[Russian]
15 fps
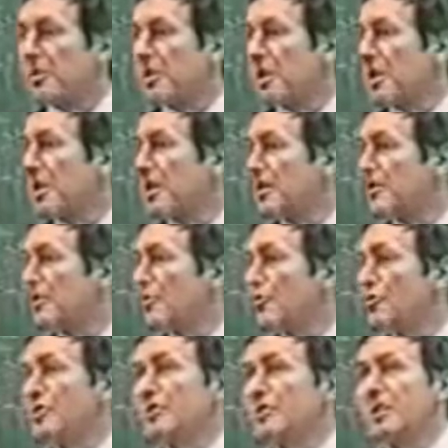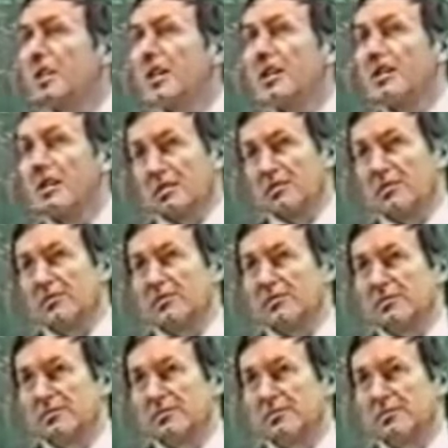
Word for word: Земля – кузница кадров.